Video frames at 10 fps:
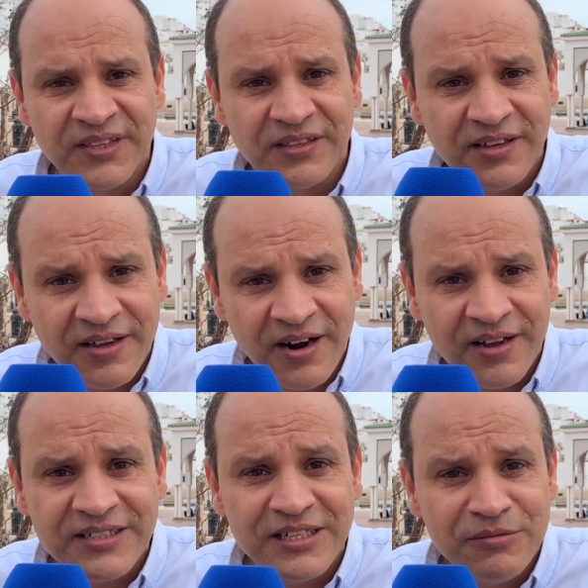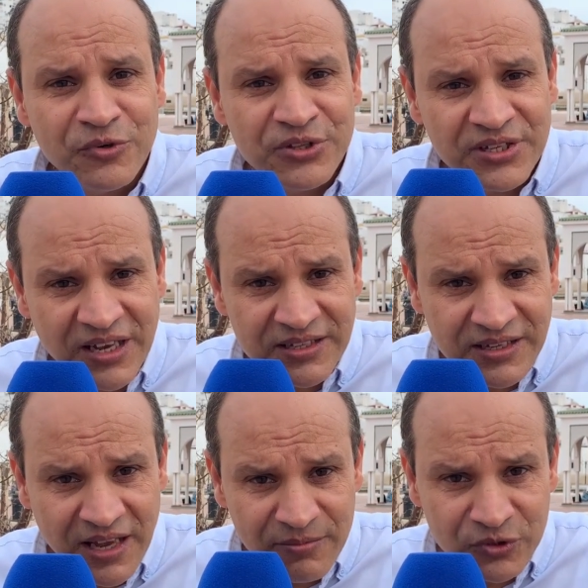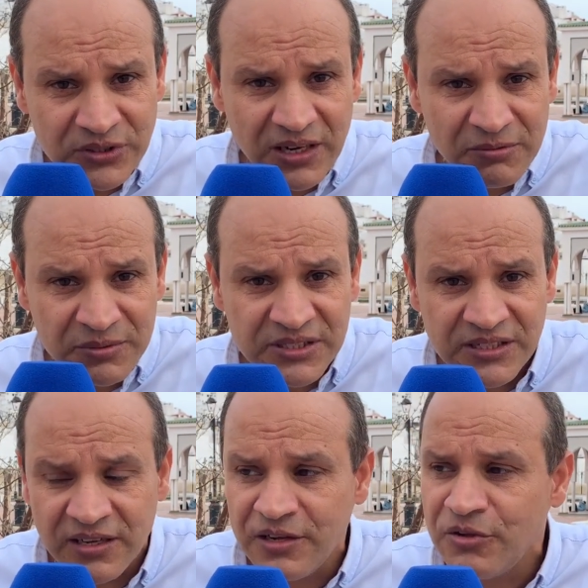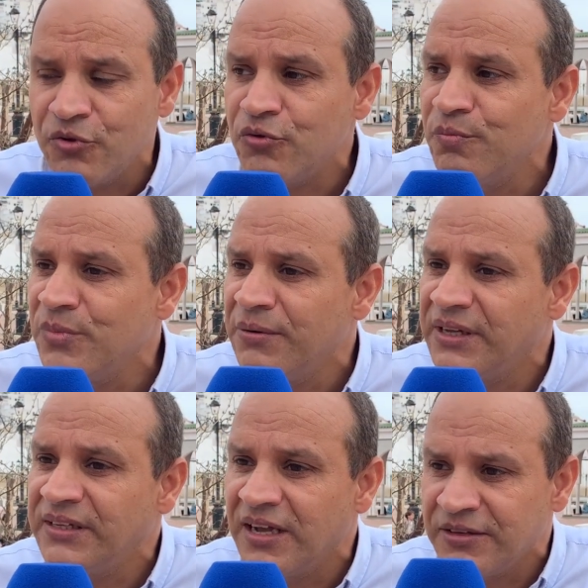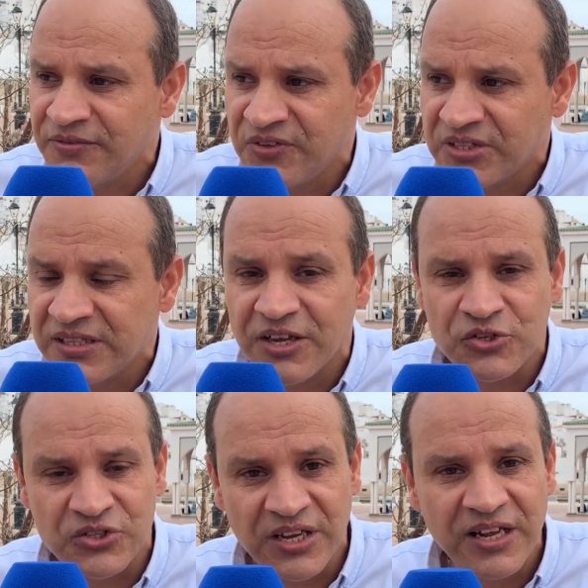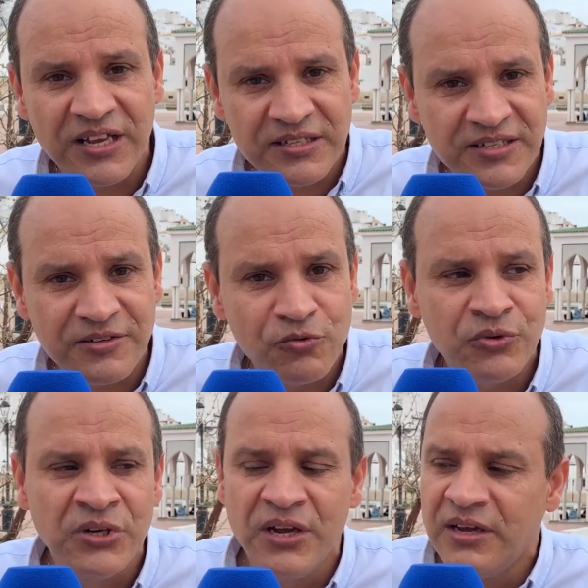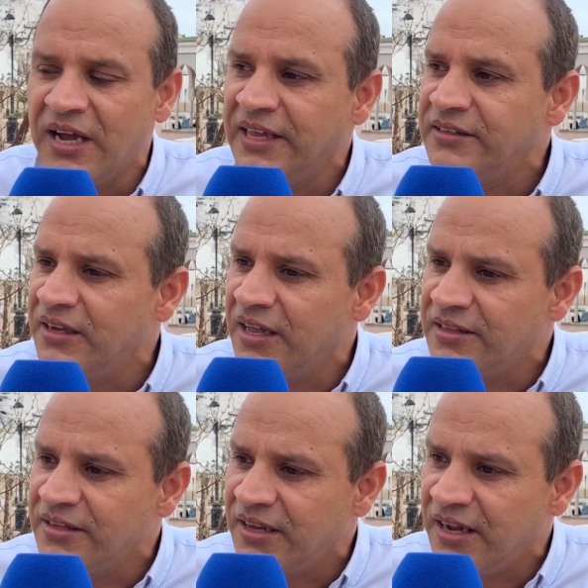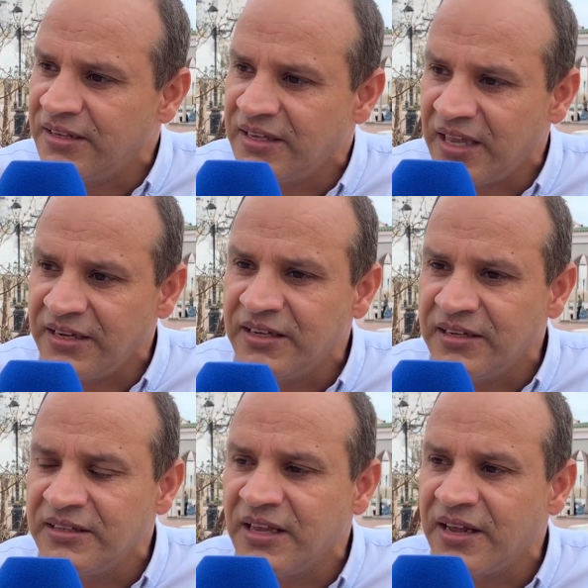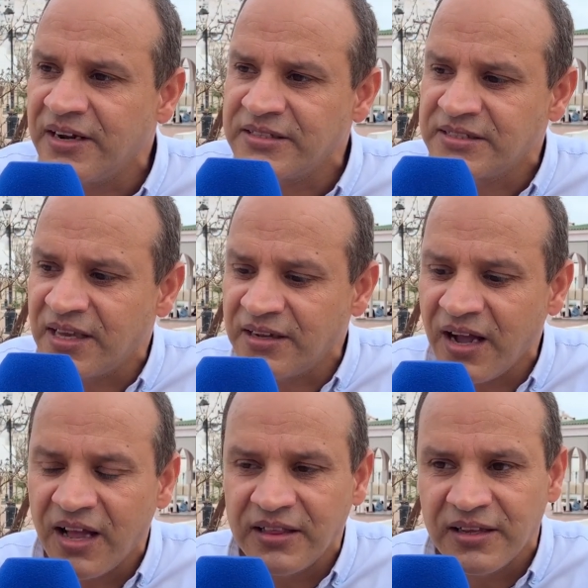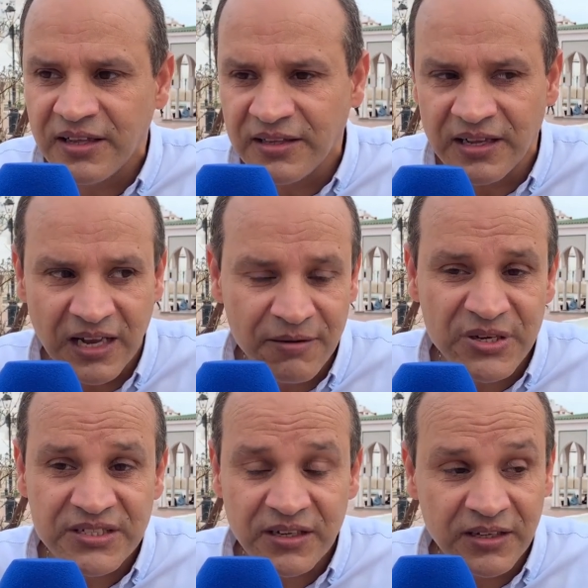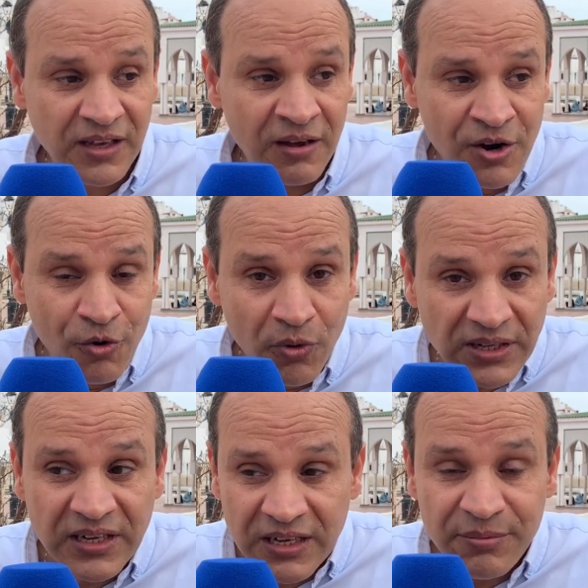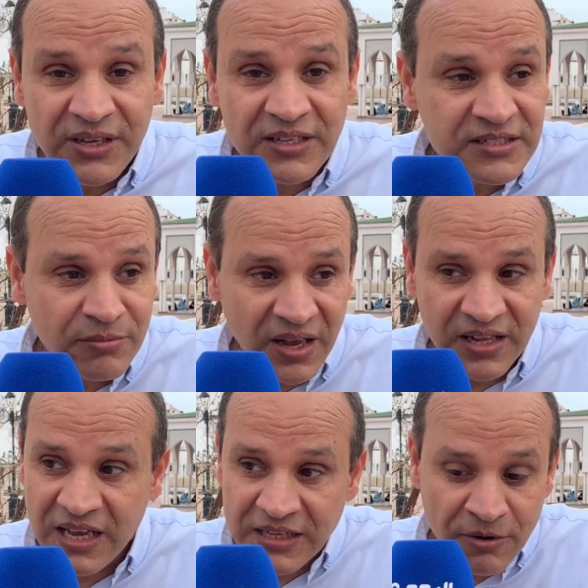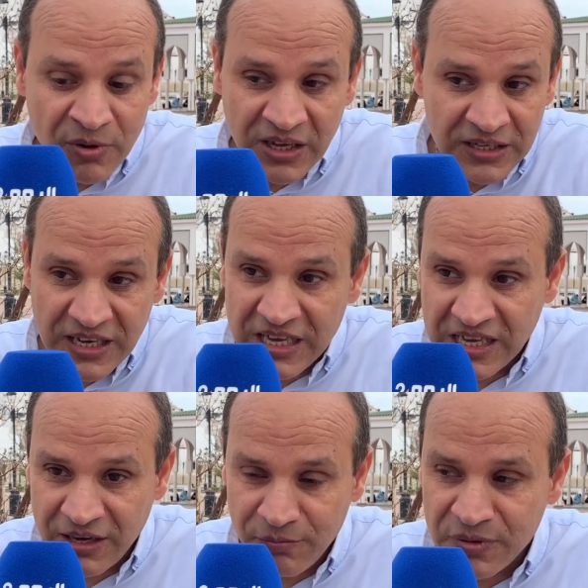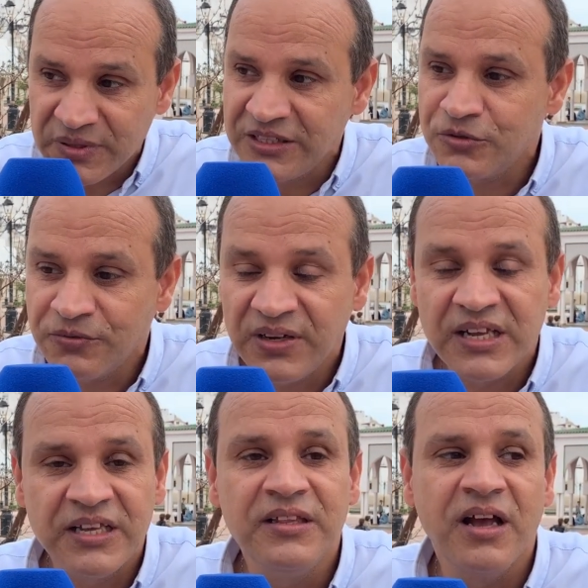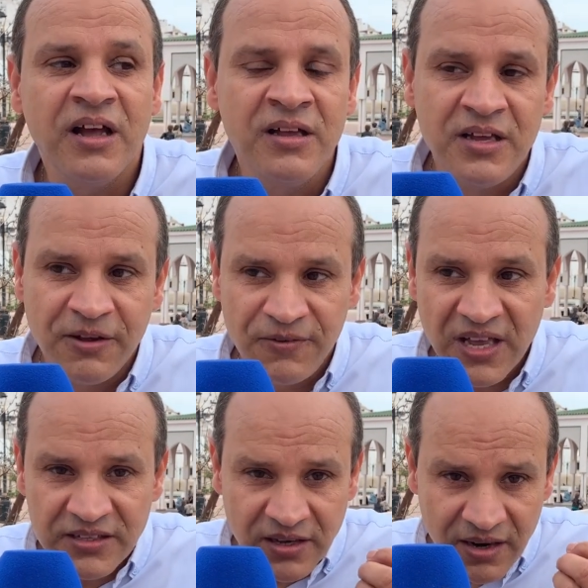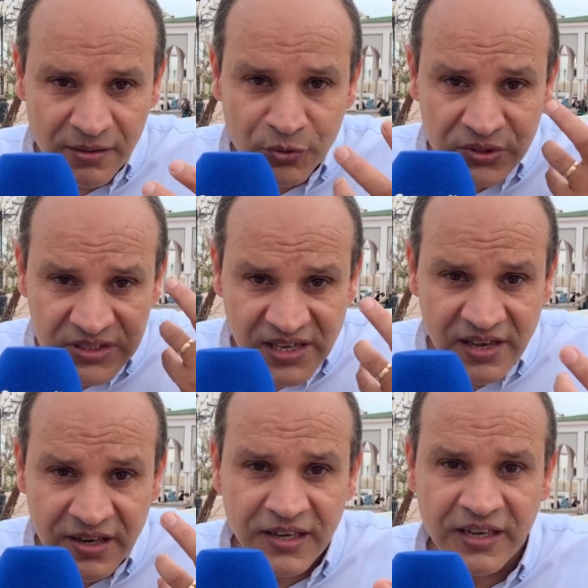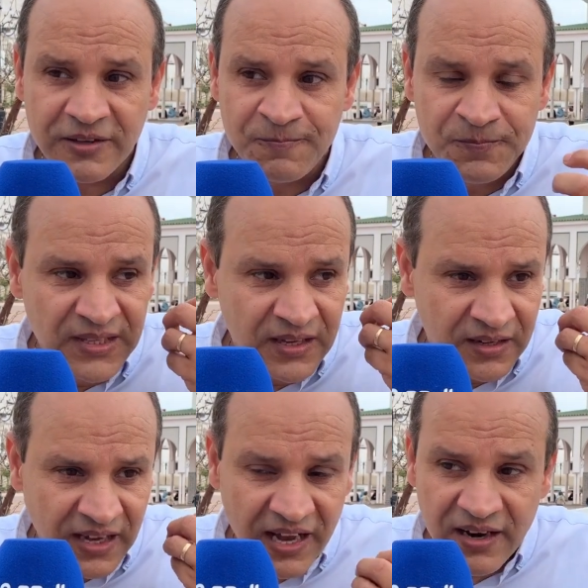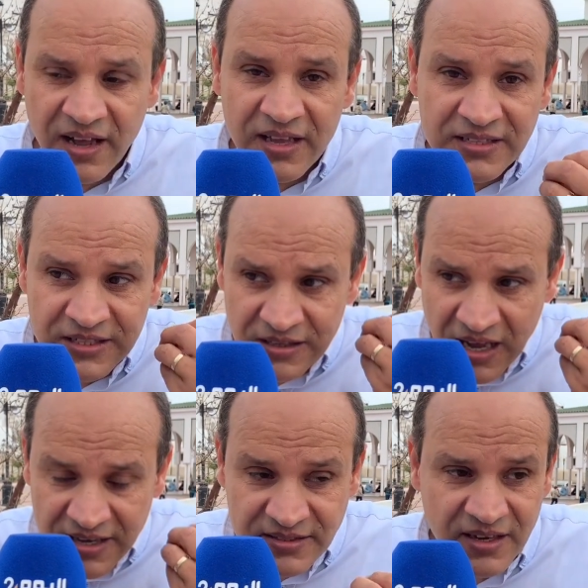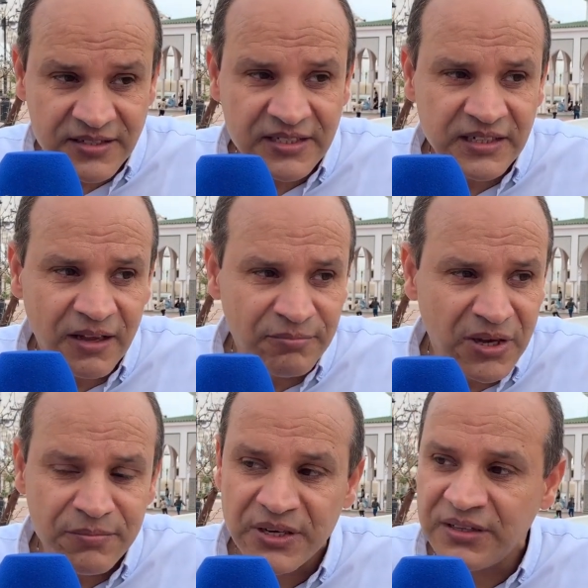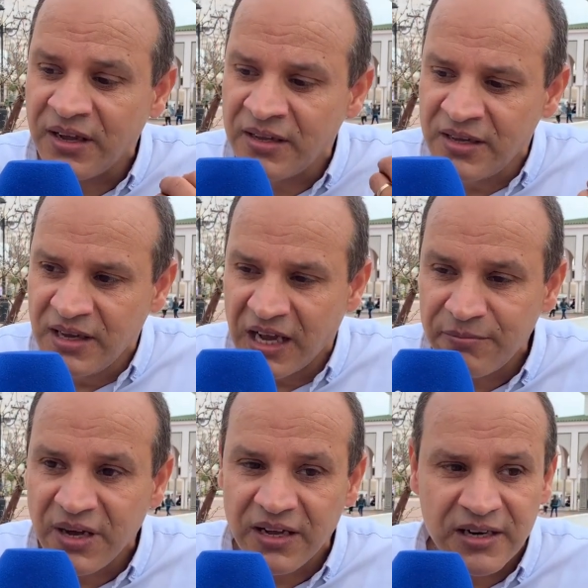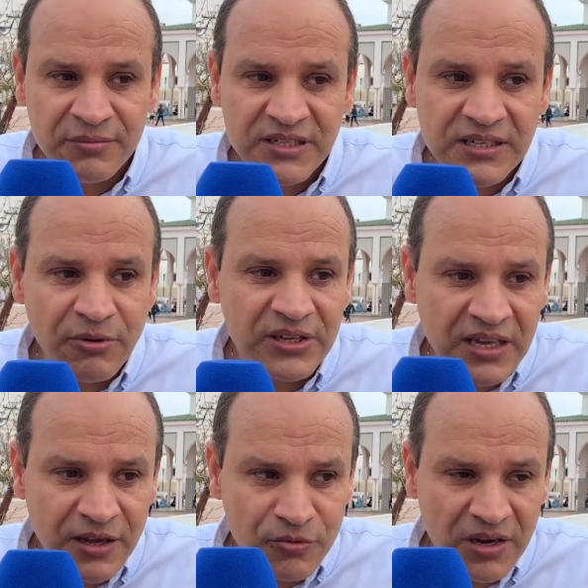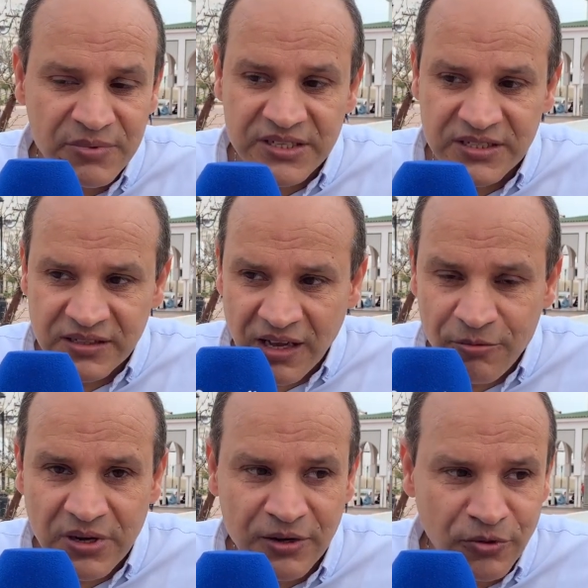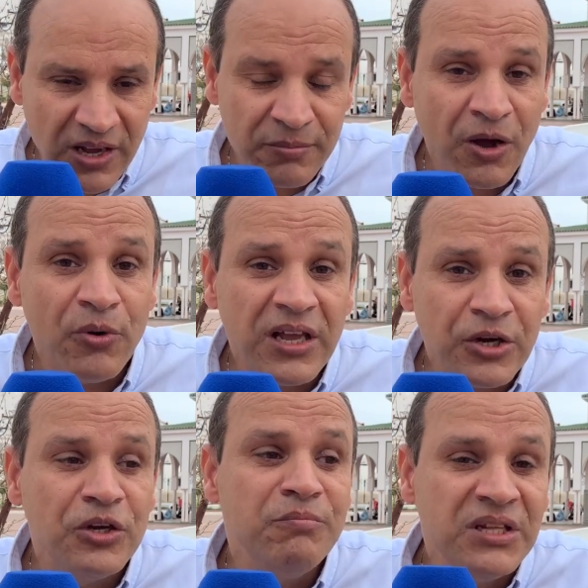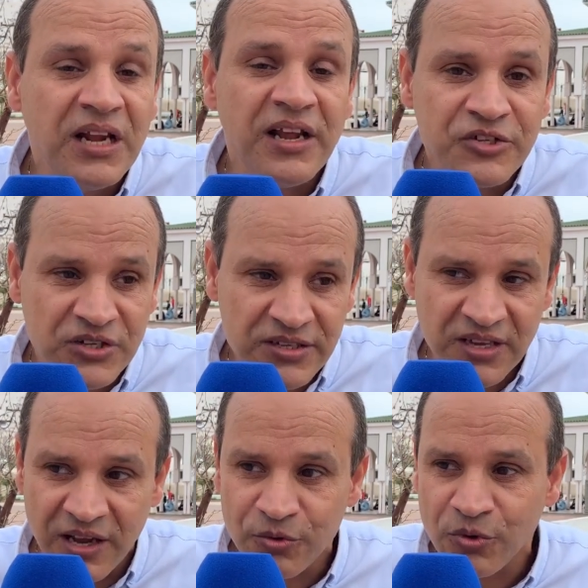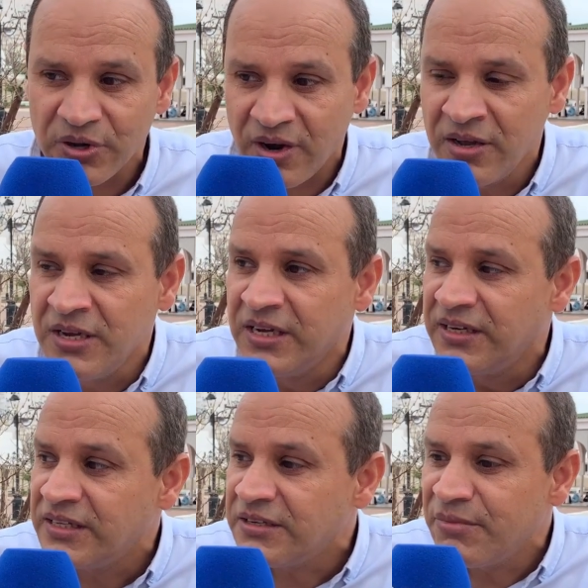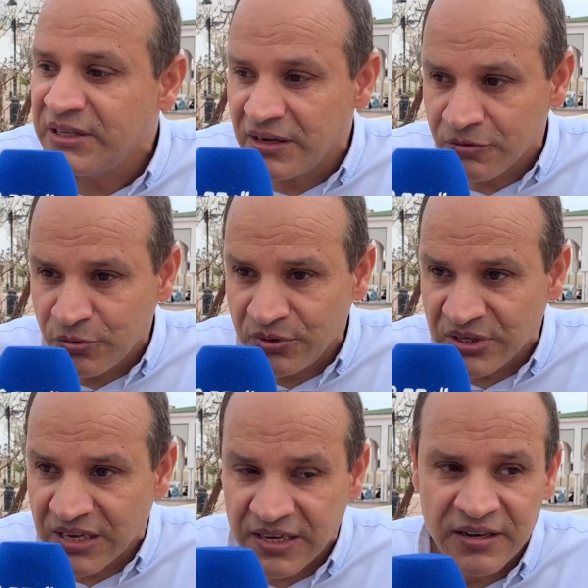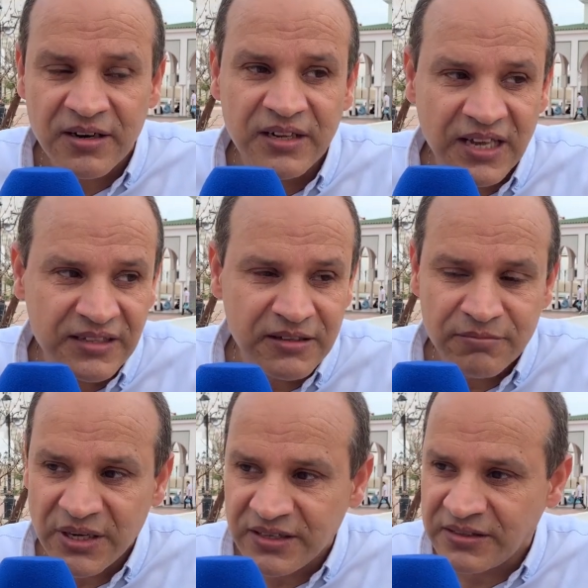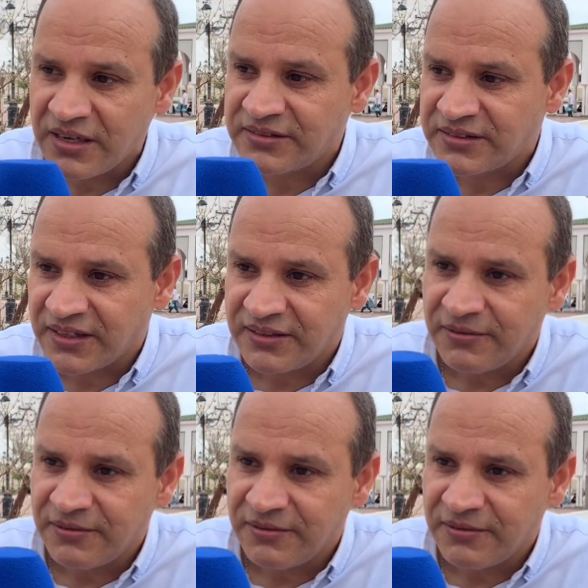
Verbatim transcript: ذكرى تقديم وثيقة المطالبة بالاستقلال ثم بعدها في 12 يناير ستكون هذا الذكرى يعني رأس السنة الأمازيغية وهذا كيبين سبحان الله أنه ربما غير صدفة لكنها فيها ترابط تاريخي لعلاقة أساسية ما بين المغاربة سواء كانوا أمازيغ أو كانوا عرب أو غيرهم من الأجناس الأخرى نتمنى كل الخير لهذا البلد السعيد